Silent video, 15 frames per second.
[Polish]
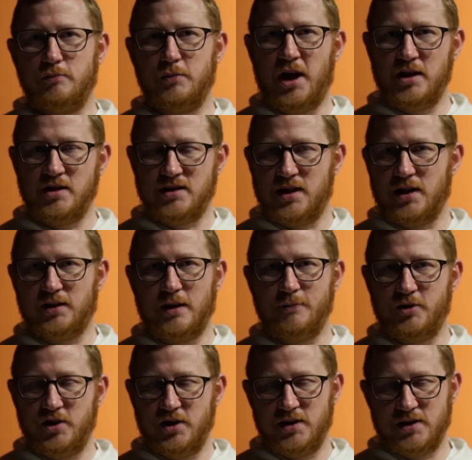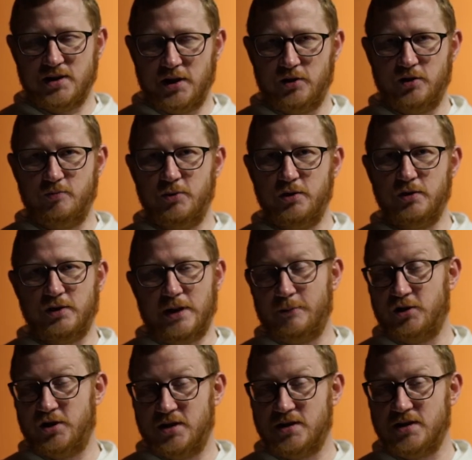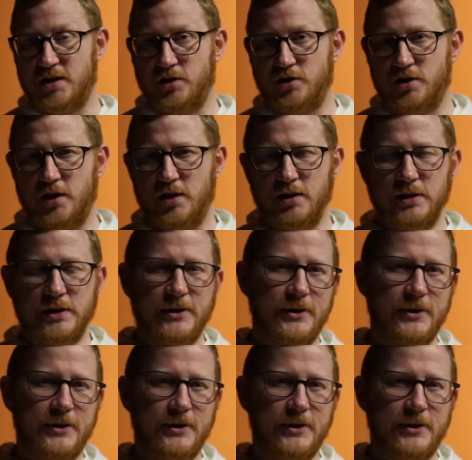miejscach, tam gdzie jesteśmy, tam gdzie jesteście.